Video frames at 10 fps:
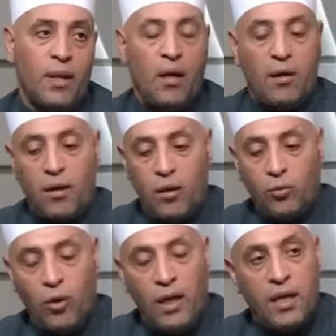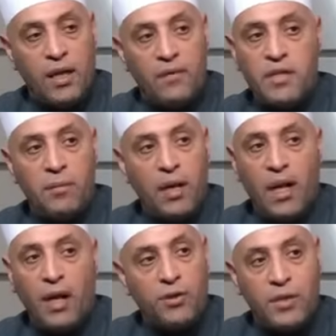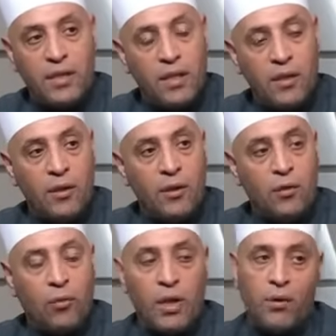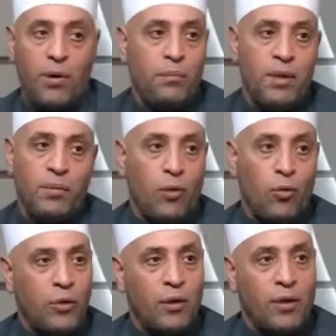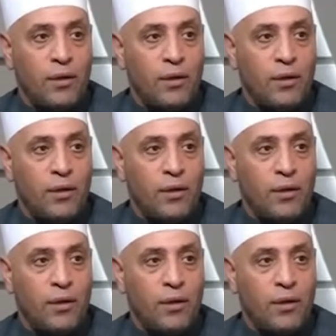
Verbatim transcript: اقررت على نفسي بالعجز ولربي بالقدره